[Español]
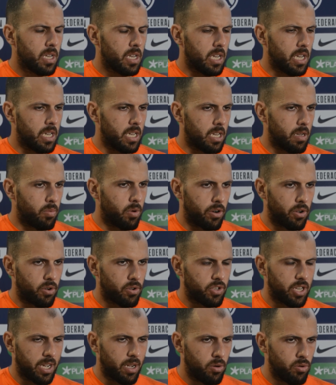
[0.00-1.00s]
Y
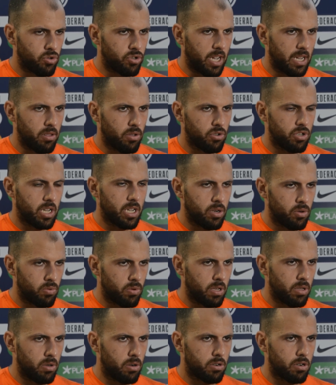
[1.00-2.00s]
bueno, seguir luchando, seguir
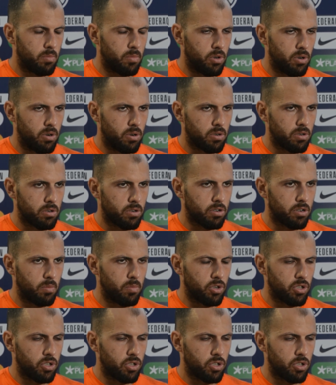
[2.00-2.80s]
unidos como,